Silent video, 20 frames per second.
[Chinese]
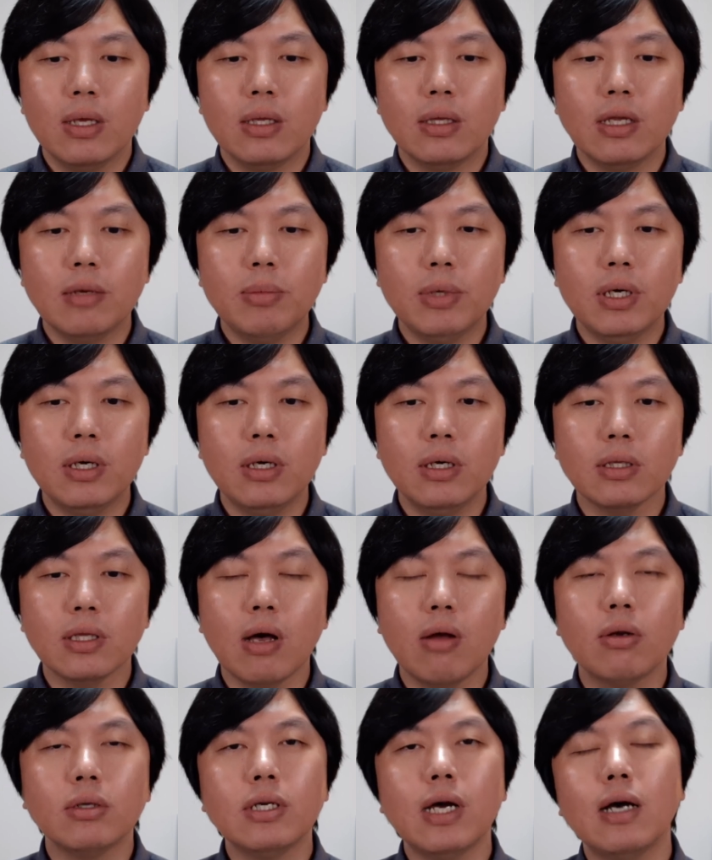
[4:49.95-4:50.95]
那么
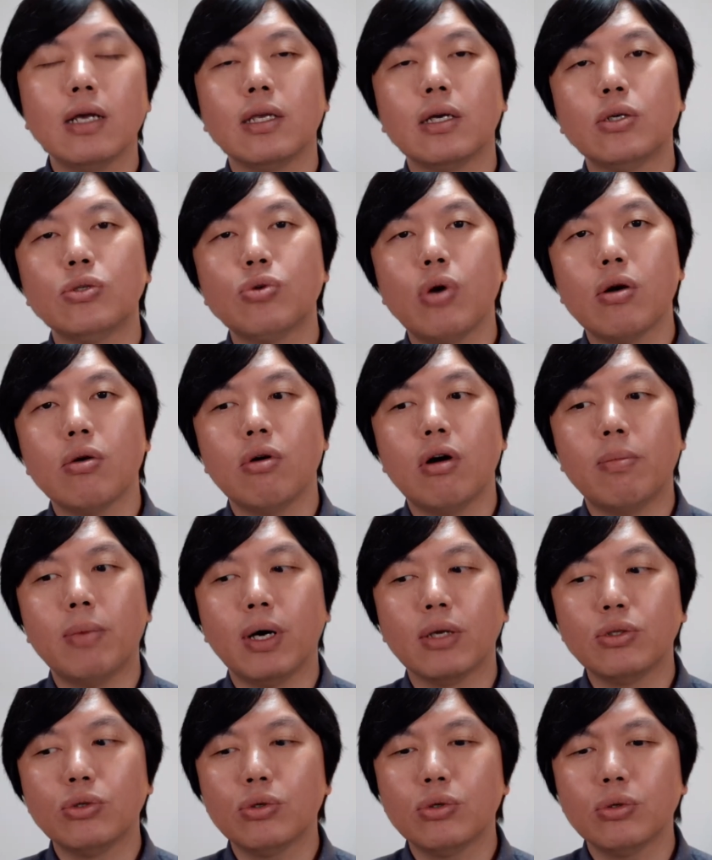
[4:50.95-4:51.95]
到了这样一个状况
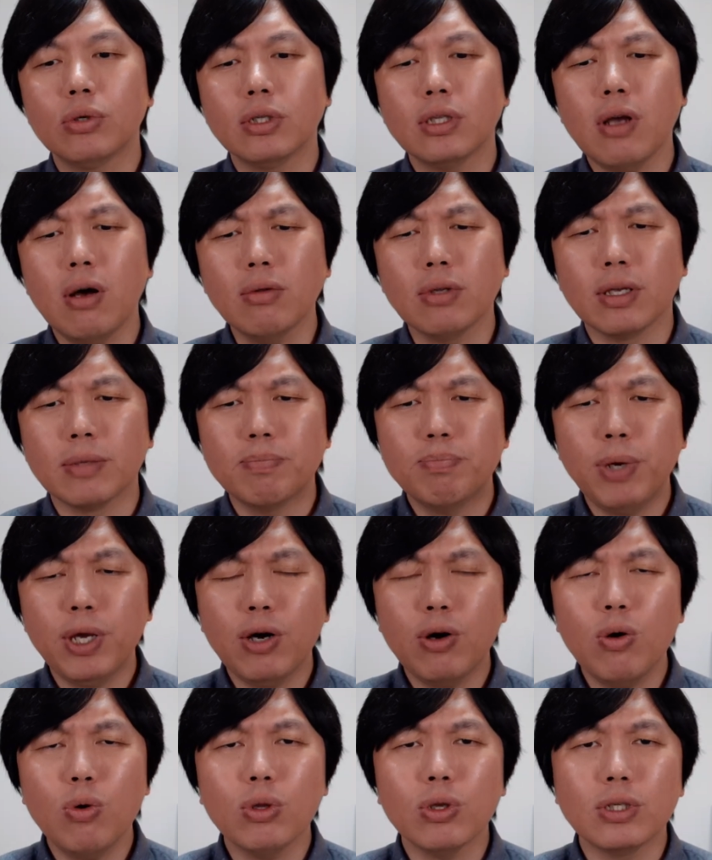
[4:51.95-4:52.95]
嘛，就是说到底背
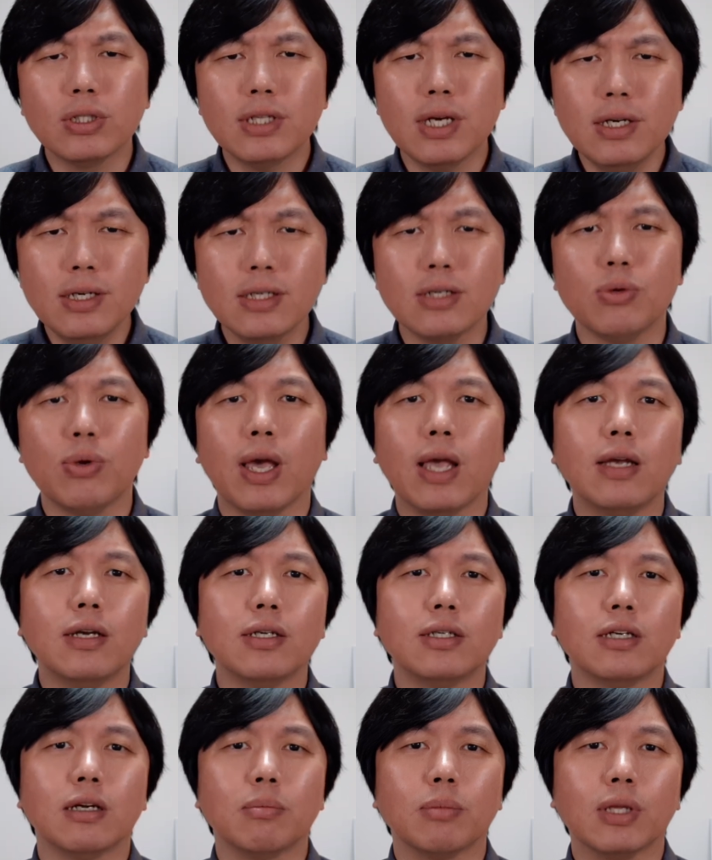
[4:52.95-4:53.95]
后的真实原因
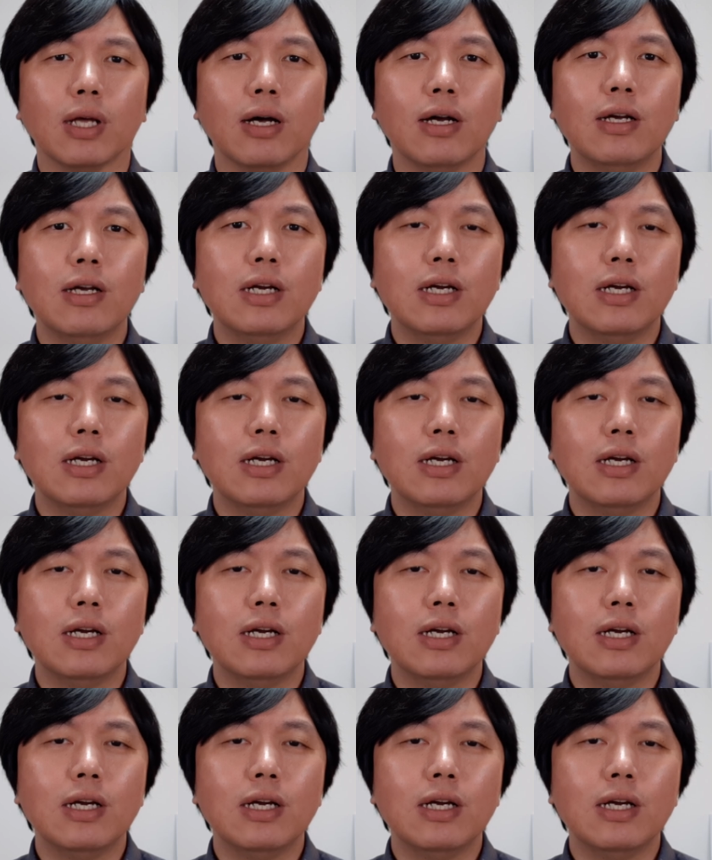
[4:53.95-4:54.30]
是什么呢？